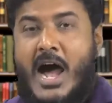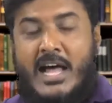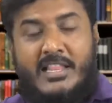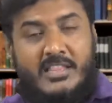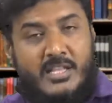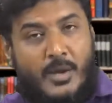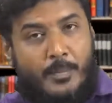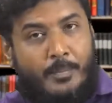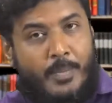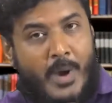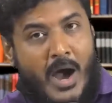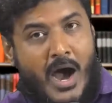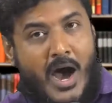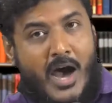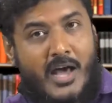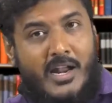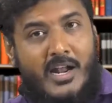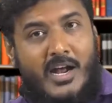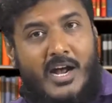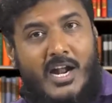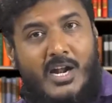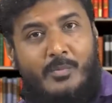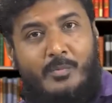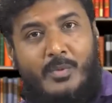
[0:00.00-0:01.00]
அந்த
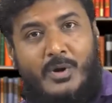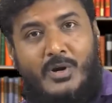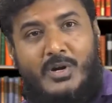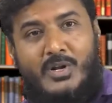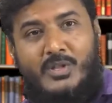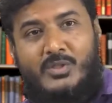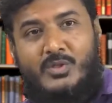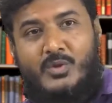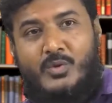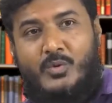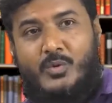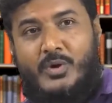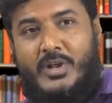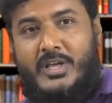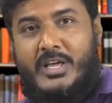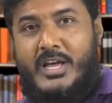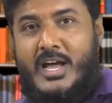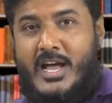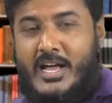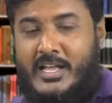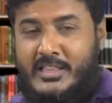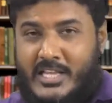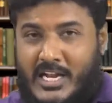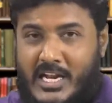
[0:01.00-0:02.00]
பாராளுமன்றத்தினுடைய
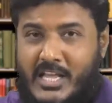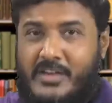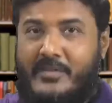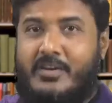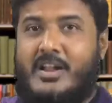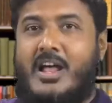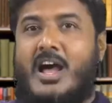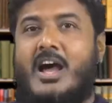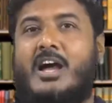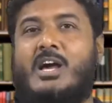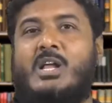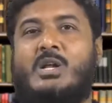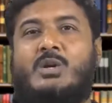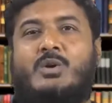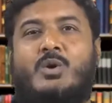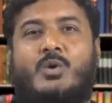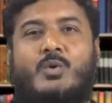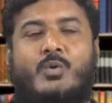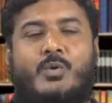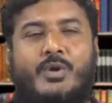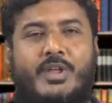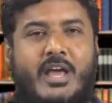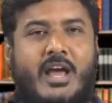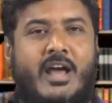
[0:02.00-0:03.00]
தலைவராக
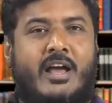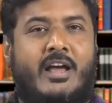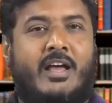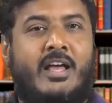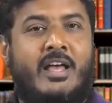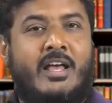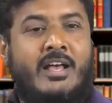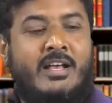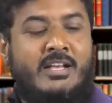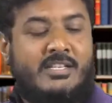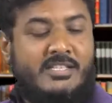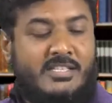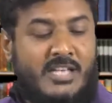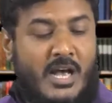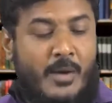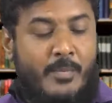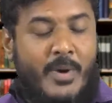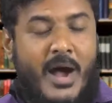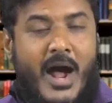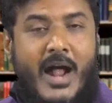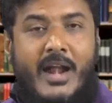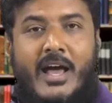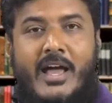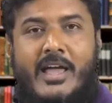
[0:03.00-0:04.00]
இருக்கக்கூடிய
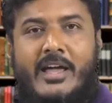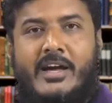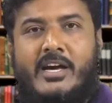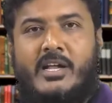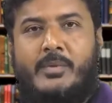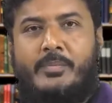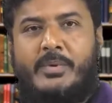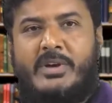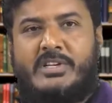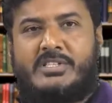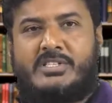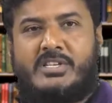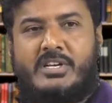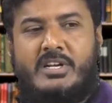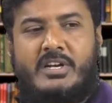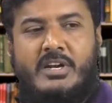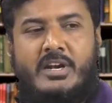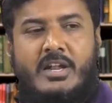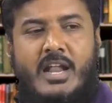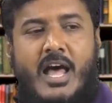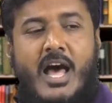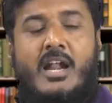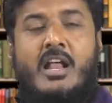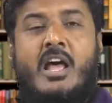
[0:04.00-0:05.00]
சபாநாயகர்
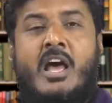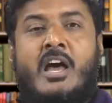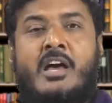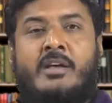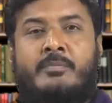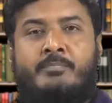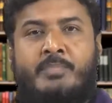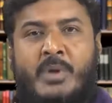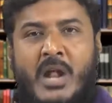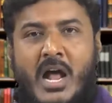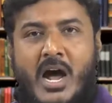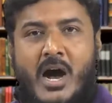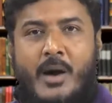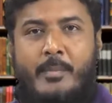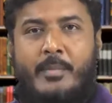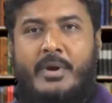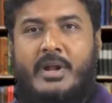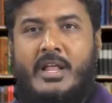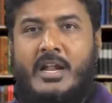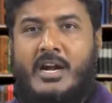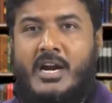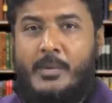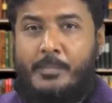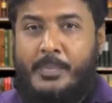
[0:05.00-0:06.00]
பேசுகின்றார்
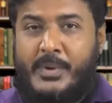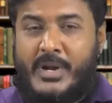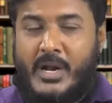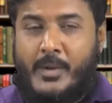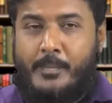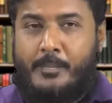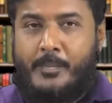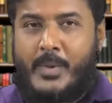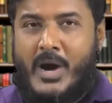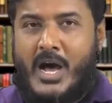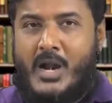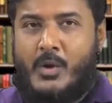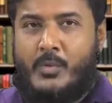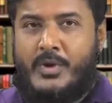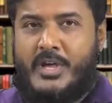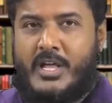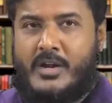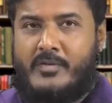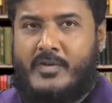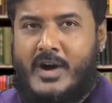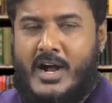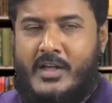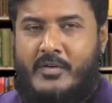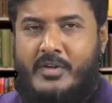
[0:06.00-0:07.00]
பிராமணர்கள் பிறப்பால்
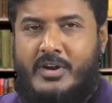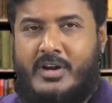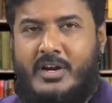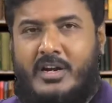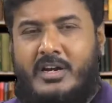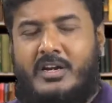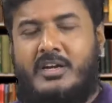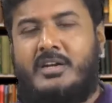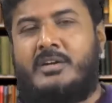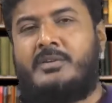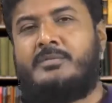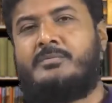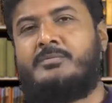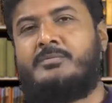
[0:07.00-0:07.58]
உயர்வானவர்கள்